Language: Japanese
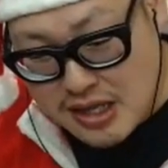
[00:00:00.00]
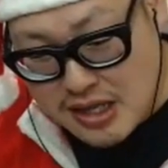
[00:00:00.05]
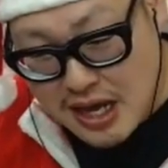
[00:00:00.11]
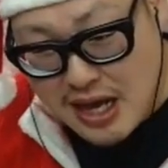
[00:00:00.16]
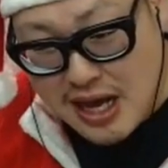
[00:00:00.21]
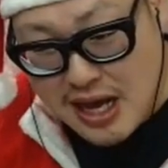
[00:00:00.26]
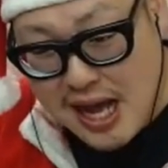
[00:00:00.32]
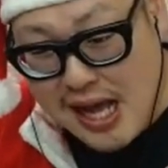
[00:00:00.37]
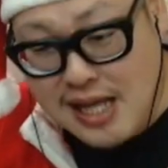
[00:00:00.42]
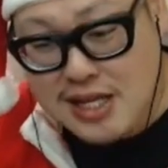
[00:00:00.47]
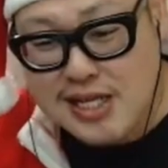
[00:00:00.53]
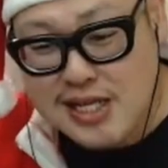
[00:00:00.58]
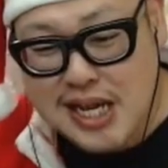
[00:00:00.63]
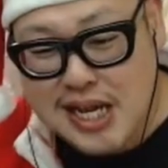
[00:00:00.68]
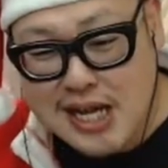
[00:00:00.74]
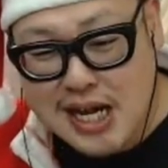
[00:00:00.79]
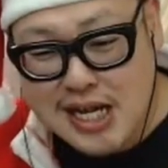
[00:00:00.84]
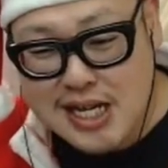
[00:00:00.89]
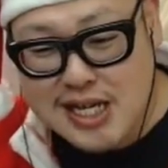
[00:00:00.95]
な反
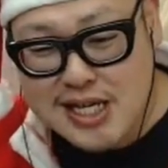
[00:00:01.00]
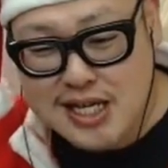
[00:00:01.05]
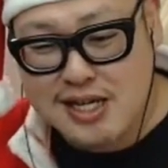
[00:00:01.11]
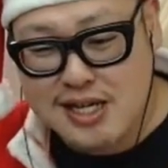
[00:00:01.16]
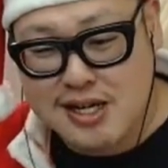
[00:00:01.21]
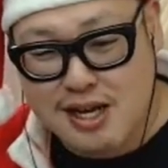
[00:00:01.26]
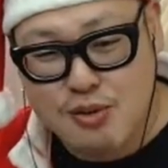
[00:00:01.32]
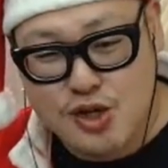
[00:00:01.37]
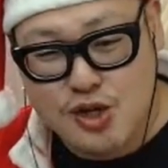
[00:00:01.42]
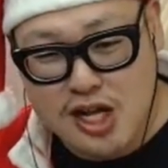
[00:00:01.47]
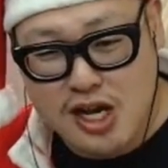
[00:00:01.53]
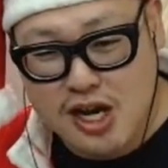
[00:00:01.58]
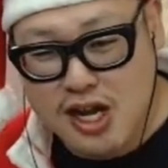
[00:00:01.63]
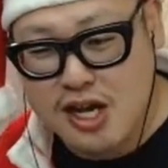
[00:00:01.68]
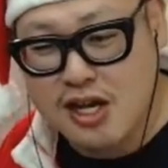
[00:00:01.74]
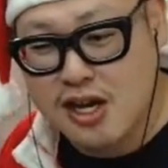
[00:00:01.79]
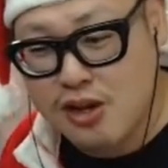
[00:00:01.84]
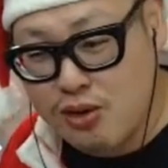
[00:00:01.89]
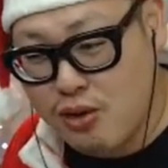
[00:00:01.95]
社会人かもしれ
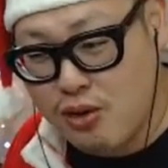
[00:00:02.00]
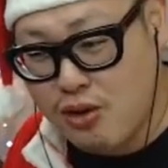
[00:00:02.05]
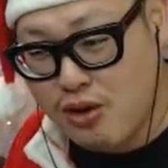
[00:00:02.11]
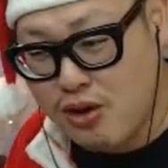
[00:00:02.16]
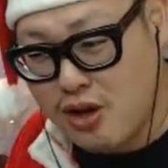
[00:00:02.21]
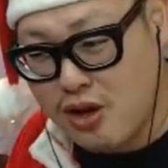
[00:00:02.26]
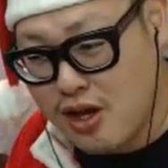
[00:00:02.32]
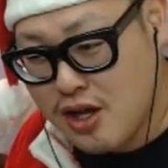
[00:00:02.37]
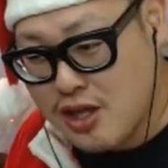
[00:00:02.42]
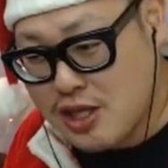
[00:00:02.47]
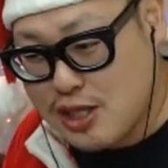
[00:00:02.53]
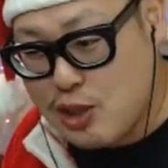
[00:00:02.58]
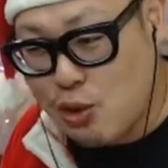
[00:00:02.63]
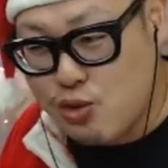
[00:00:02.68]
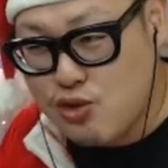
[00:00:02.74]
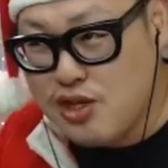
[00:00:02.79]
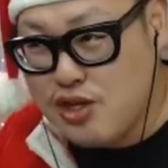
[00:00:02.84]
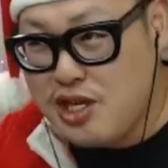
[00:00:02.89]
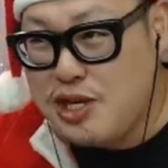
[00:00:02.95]
ないけど
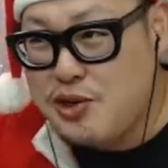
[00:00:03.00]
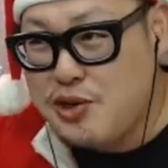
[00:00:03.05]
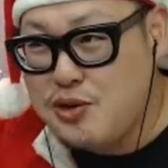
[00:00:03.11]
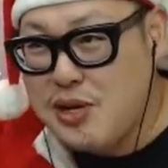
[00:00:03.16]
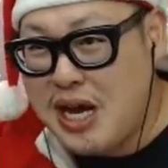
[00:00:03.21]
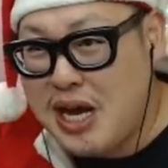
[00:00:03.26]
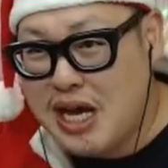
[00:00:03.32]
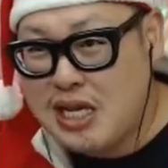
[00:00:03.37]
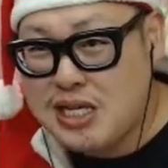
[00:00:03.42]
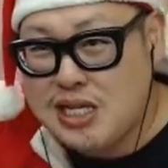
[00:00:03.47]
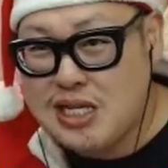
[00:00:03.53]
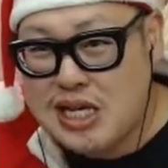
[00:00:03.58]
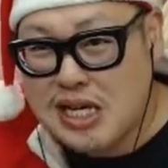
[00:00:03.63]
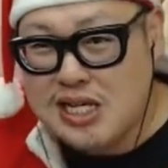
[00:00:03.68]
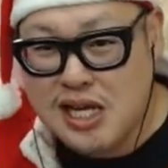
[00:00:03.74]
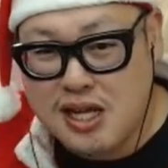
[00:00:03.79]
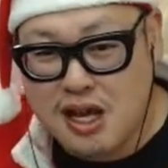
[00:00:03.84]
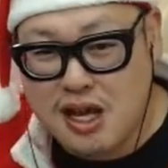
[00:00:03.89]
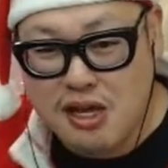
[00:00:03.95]
俗に言う反社
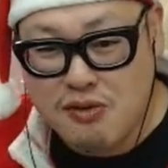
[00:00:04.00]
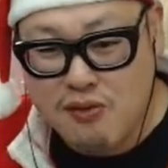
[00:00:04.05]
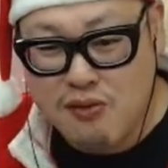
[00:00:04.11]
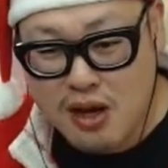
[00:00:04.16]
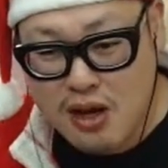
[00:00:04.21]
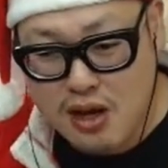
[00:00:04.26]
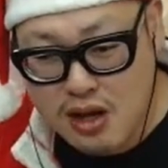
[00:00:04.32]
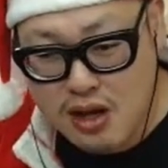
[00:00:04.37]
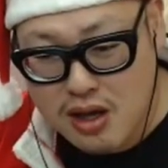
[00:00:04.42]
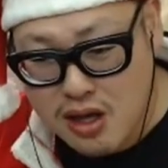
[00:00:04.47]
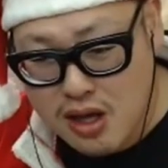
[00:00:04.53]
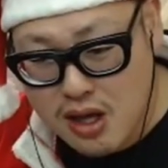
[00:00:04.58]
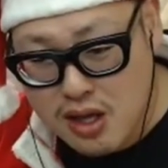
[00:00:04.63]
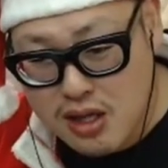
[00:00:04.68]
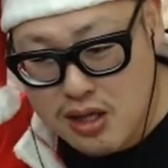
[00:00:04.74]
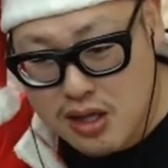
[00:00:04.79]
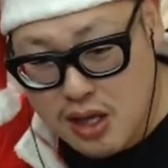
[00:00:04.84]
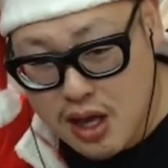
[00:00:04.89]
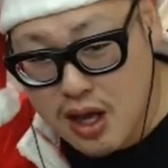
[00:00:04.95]
じゃないわ
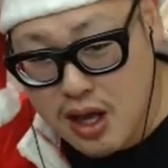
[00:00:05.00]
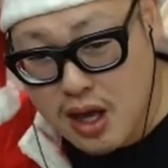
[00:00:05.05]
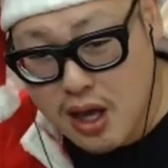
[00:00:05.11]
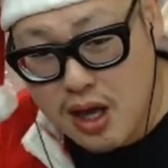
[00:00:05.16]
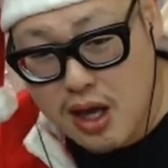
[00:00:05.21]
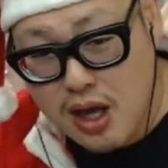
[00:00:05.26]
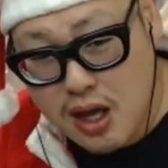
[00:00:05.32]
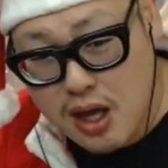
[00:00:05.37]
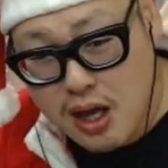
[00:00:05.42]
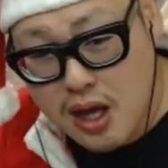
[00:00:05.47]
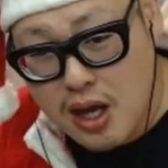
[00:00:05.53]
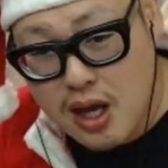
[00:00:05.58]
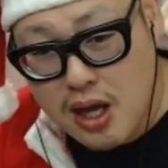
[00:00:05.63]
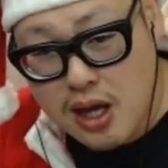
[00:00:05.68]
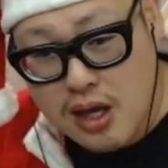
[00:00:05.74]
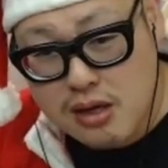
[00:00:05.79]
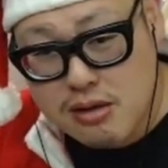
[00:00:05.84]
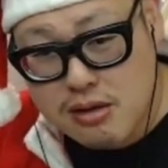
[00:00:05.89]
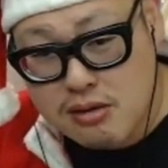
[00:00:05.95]
な
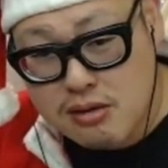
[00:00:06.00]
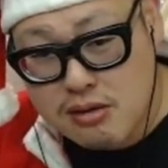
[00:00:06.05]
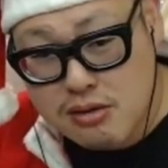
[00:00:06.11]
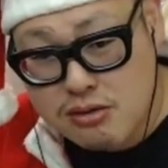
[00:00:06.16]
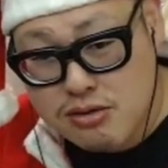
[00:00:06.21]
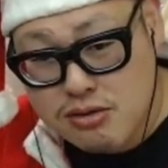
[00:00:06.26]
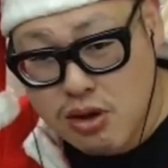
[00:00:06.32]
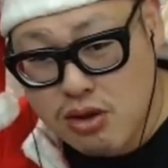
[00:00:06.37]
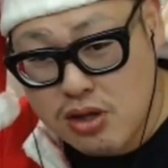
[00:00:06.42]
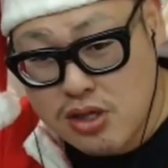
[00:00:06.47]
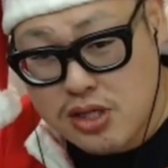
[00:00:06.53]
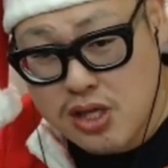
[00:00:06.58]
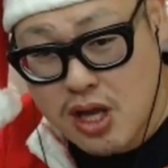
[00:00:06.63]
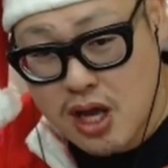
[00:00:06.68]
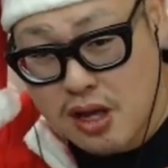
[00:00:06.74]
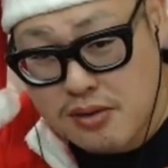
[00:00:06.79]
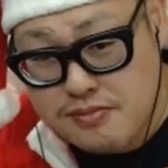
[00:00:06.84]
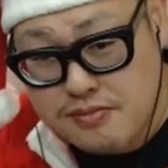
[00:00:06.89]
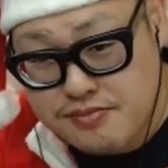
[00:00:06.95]
本当にさ
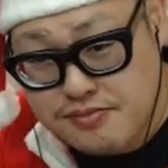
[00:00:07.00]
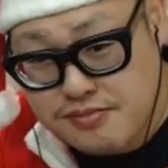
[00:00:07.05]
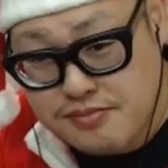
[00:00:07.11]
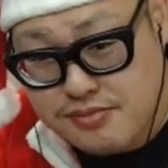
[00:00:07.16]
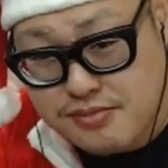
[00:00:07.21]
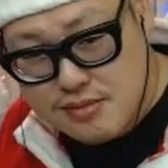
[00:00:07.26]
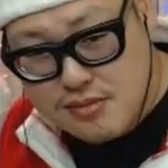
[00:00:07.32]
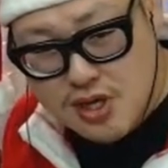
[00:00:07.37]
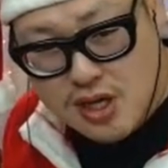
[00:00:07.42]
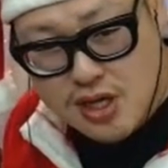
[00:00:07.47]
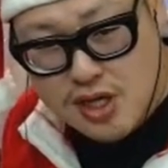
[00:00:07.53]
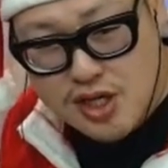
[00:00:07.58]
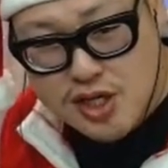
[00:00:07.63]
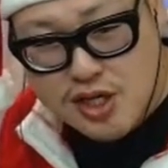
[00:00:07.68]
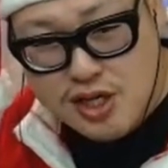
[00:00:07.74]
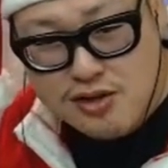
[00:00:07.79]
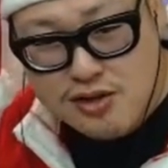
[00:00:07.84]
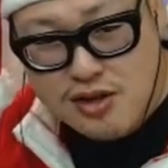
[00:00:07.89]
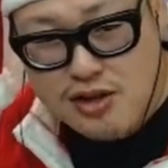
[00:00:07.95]
返
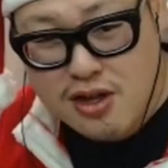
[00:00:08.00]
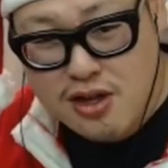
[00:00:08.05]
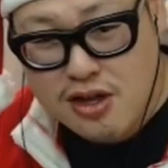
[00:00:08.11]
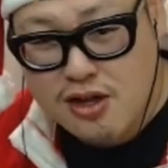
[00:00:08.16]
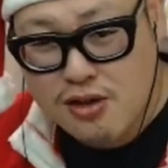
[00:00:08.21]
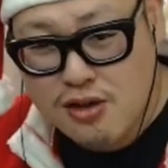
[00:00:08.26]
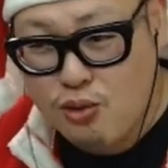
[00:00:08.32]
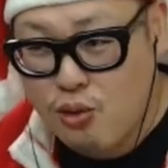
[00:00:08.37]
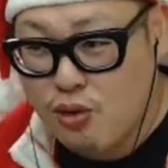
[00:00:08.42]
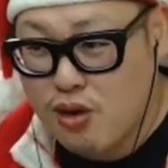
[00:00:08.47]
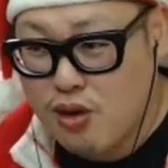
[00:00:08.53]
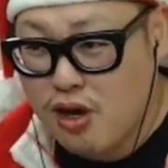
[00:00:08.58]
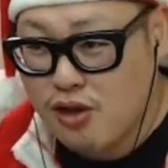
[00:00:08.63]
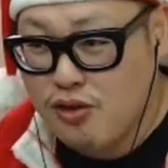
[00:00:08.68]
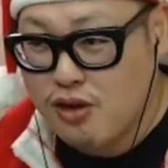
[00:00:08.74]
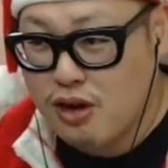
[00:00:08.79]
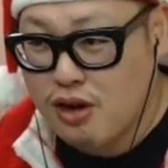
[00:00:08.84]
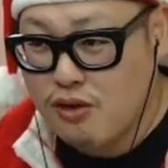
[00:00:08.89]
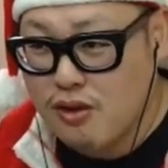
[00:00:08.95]
信くれるだけで好感
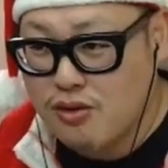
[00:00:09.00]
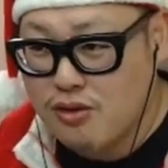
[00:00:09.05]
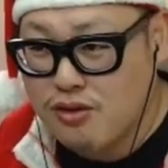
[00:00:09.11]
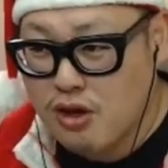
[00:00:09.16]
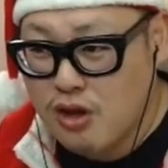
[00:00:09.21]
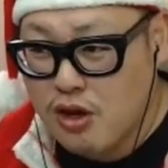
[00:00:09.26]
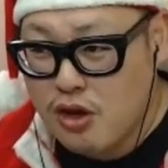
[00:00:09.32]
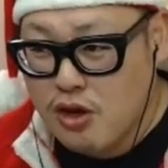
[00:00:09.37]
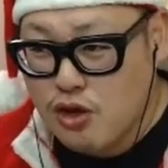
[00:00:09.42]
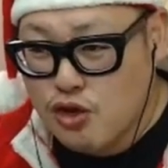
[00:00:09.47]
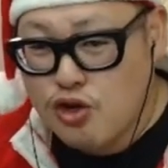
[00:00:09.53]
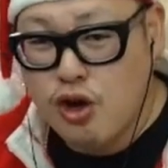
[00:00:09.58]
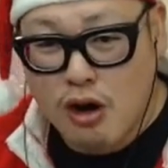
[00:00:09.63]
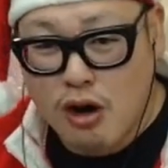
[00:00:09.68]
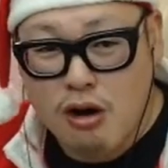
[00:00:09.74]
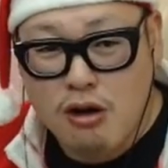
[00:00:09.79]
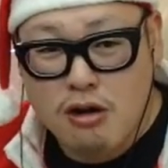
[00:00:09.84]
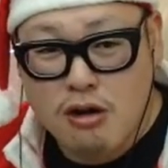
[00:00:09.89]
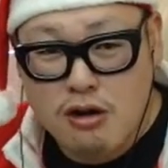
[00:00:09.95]
度上がるわってい
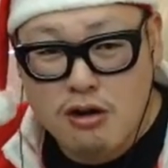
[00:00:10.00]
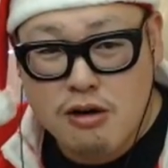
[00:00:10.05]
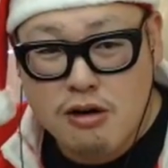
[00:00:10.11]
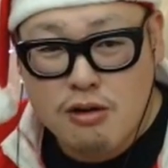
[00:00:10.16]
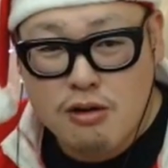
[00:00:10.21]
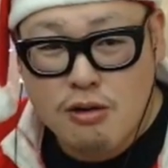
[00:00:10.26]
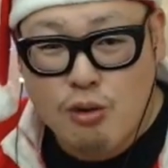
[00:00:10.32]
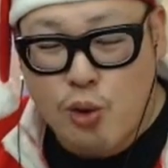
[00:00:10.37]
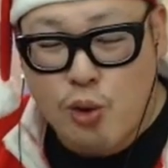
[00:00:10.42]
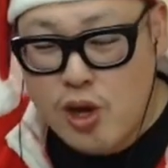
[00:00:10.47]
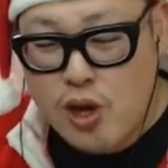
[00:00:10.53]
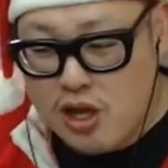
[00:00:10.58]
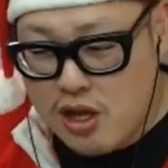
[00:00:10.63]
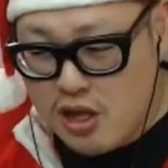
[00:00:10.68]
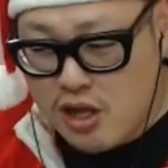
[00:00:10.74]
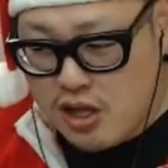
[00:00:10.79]
や俺